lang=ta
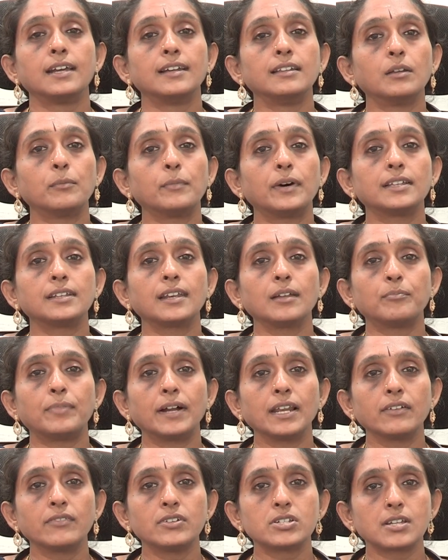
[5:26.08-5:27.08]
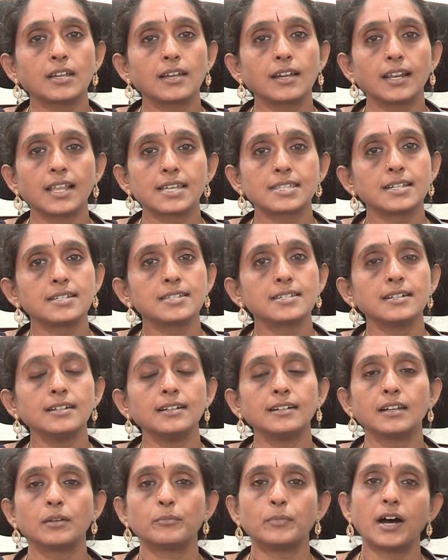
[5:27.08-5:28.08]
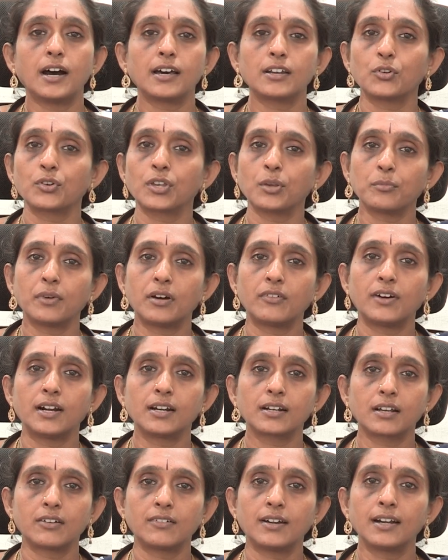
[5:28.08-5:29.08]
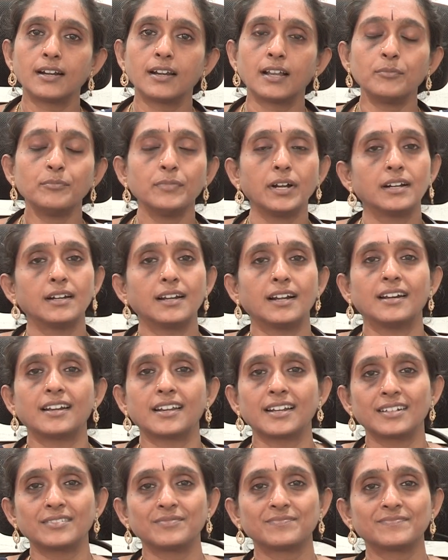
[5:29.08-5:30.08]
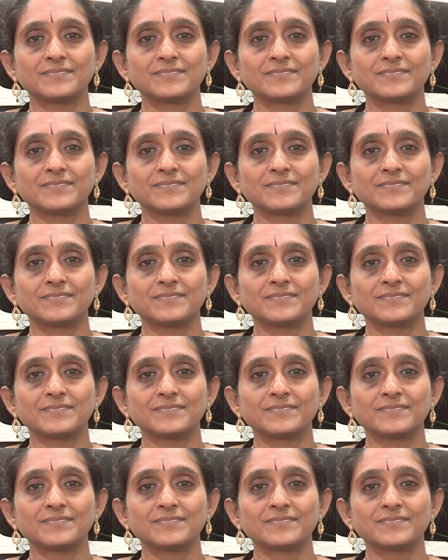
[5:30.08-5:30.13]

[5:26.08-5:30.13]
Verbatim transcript: இந்த மாதிரி பல விஷயங்களை செஞ்சு நம்ம ஆரோக்கியமாக வாழ்க்கை வாழலாம் நன்றி